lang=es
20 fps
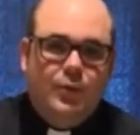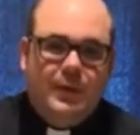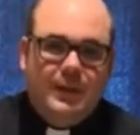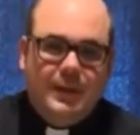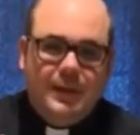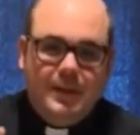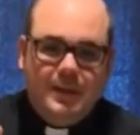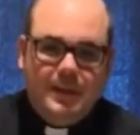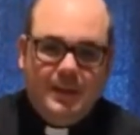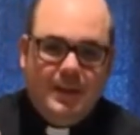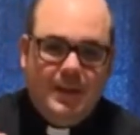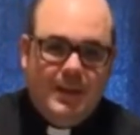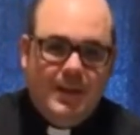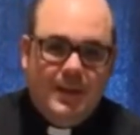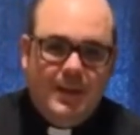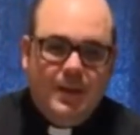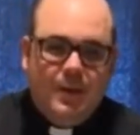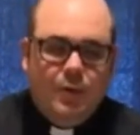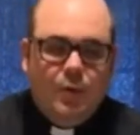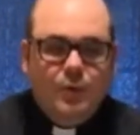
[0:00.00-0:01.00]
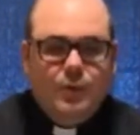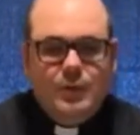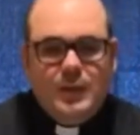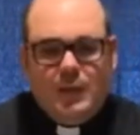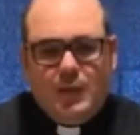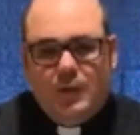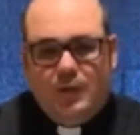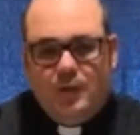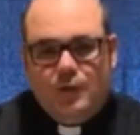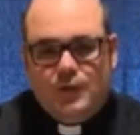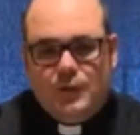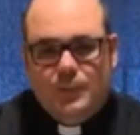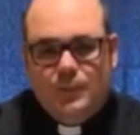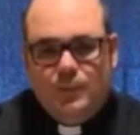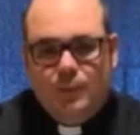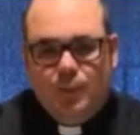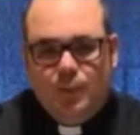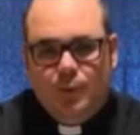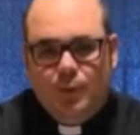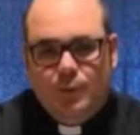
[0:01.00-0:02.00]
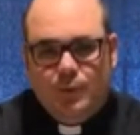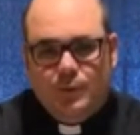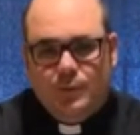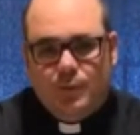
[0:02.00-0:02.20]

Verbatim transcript: que te juntas con los impuros?